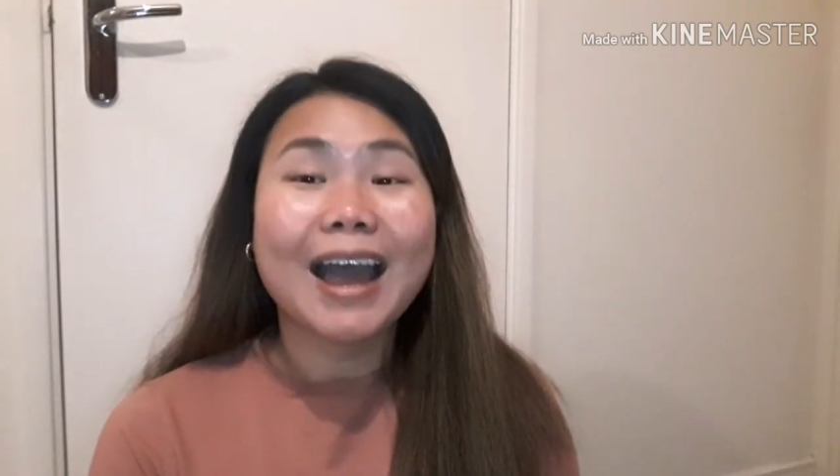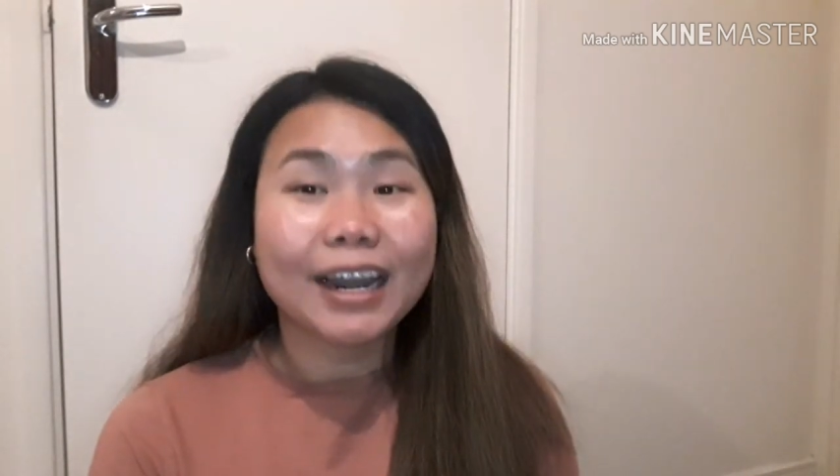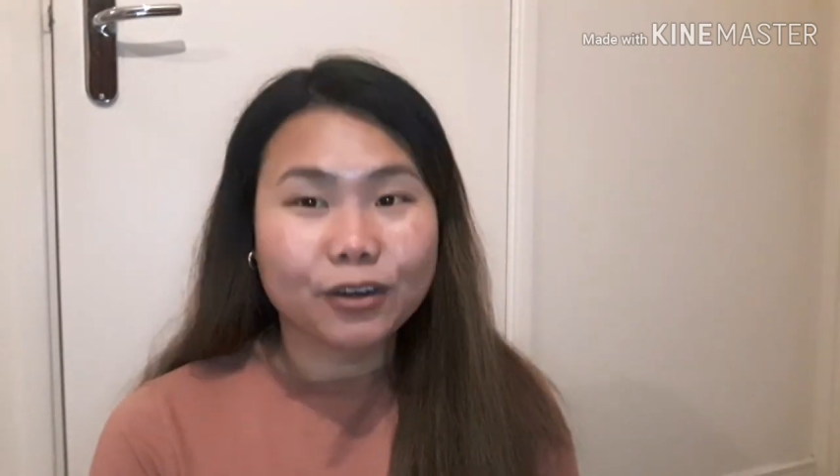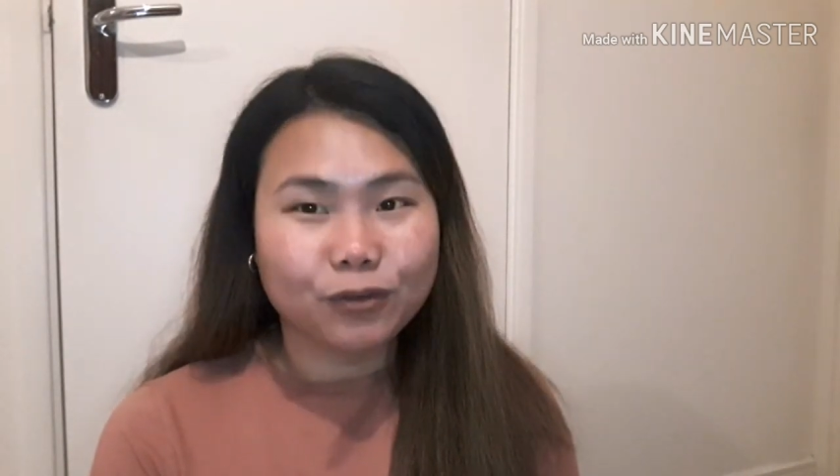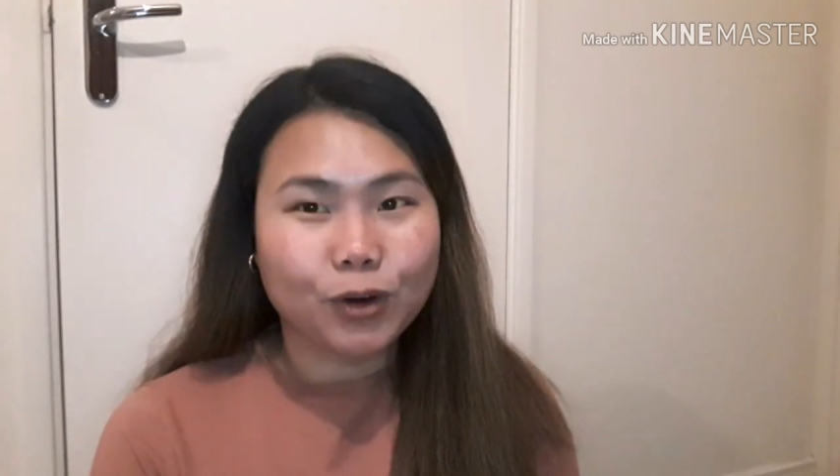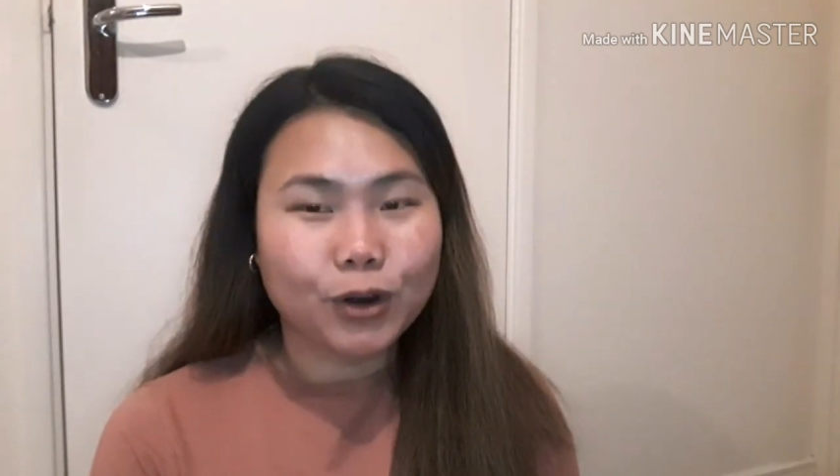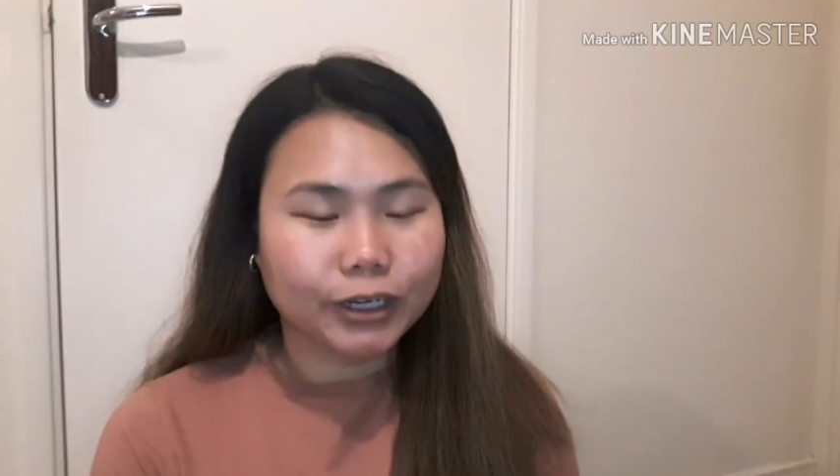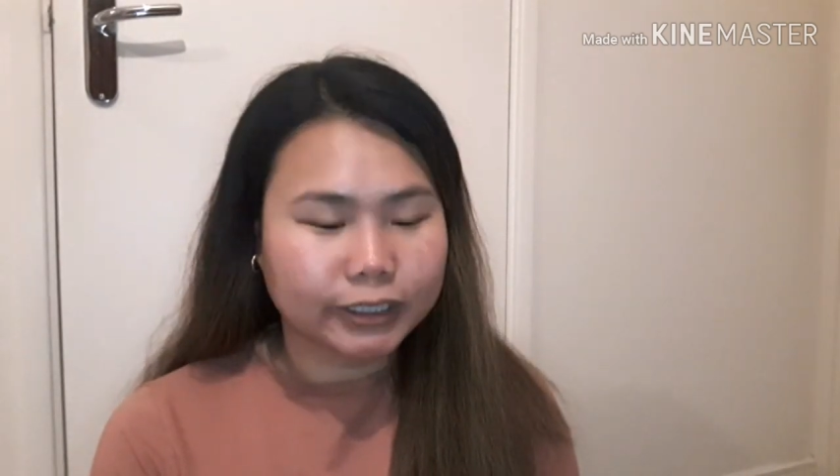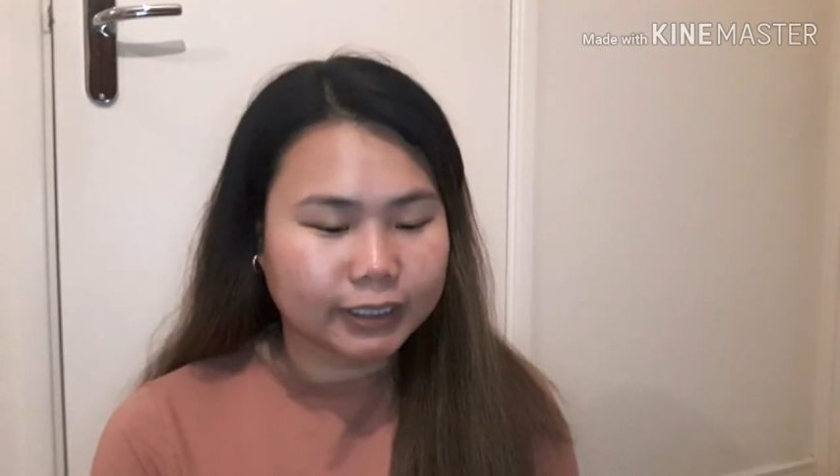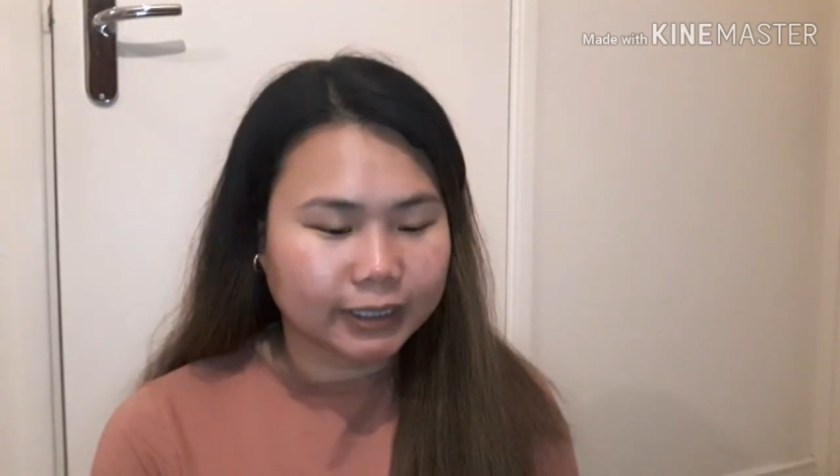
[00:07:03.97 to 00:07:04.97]
Hannah
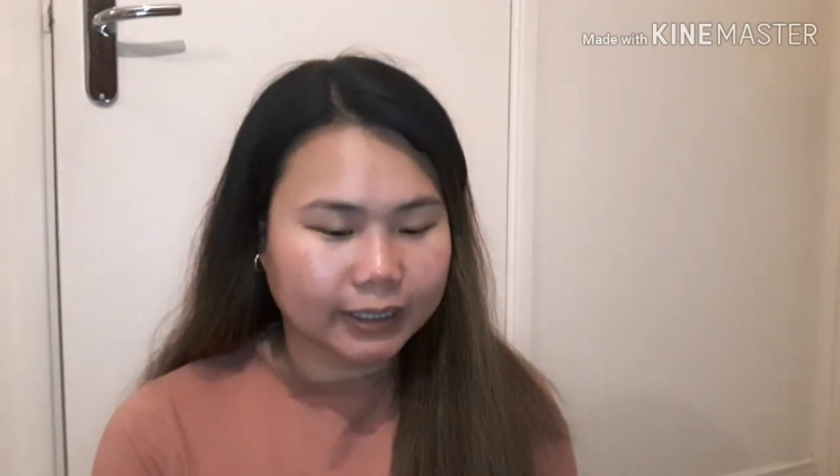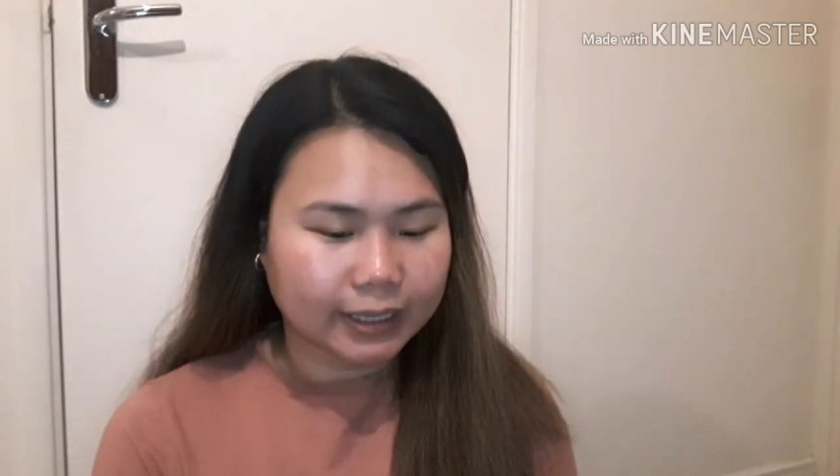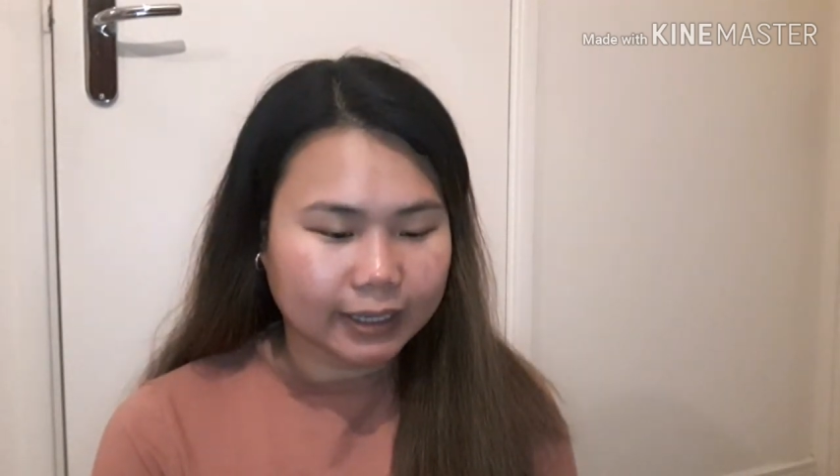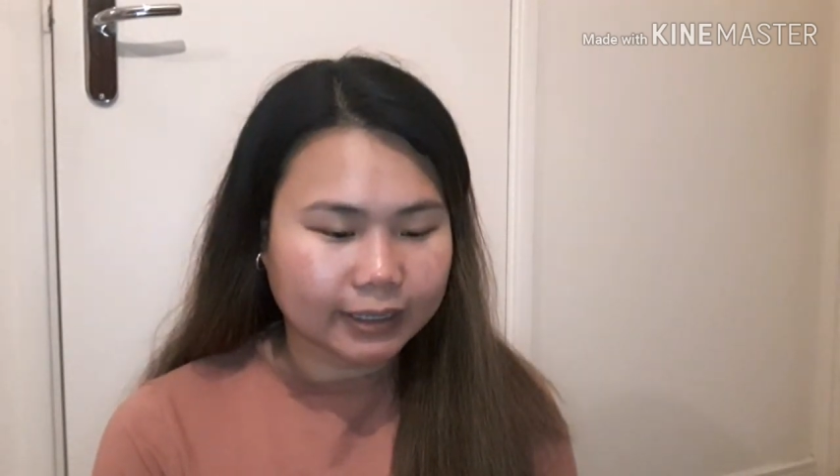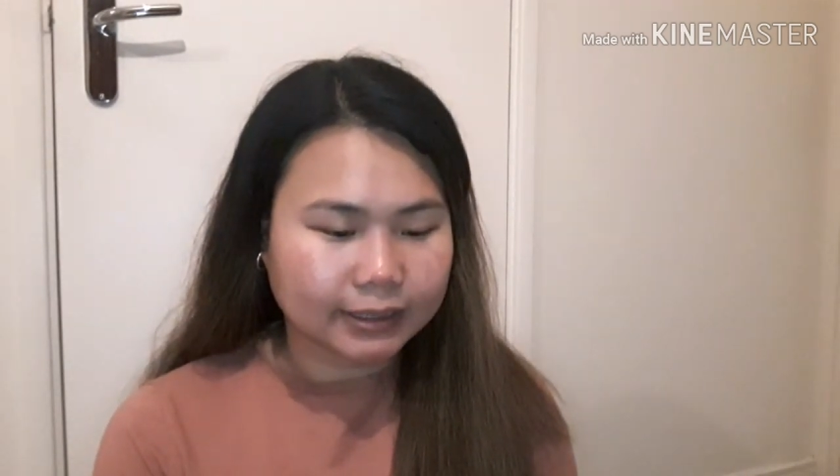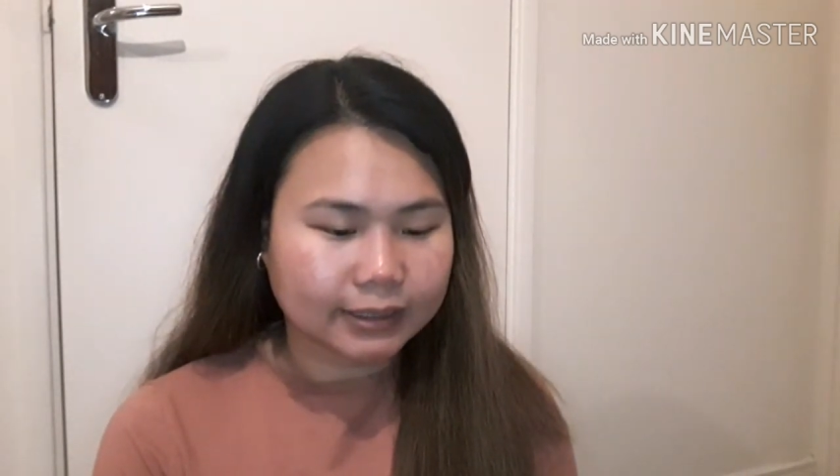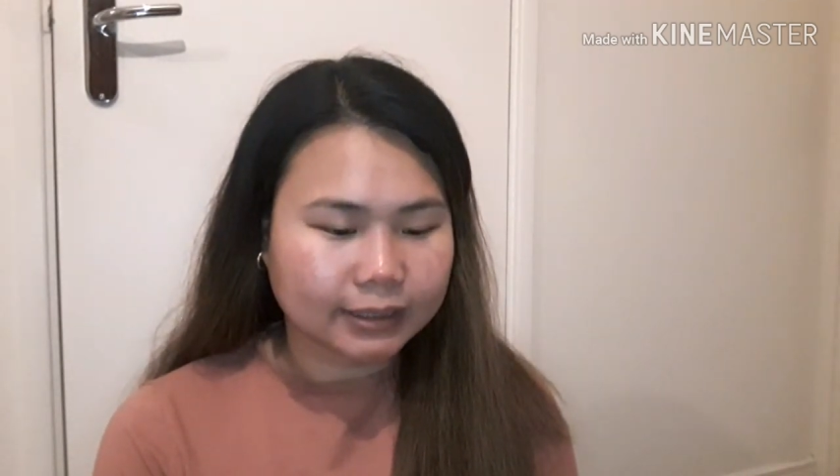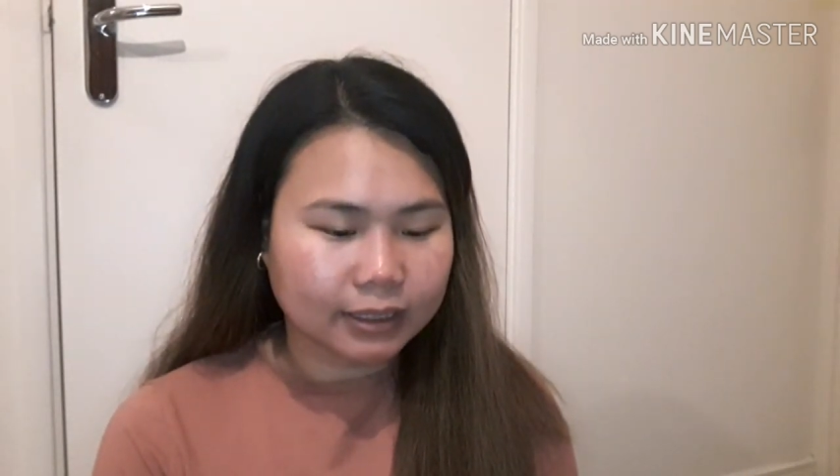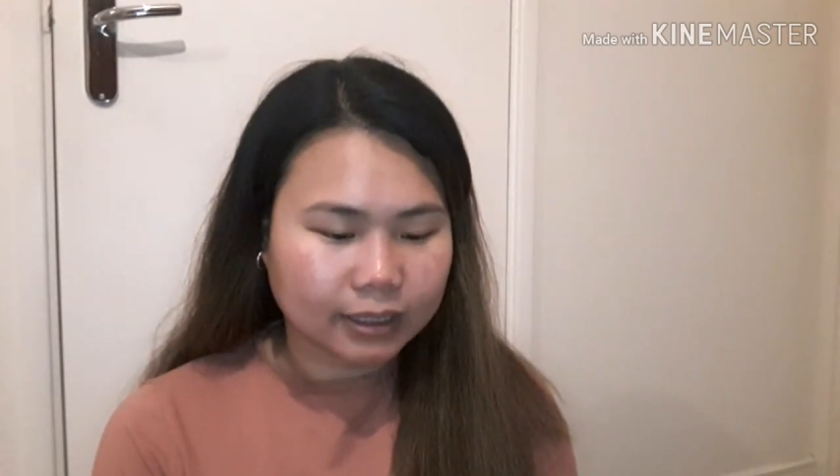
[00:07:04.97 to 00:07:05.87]
yes.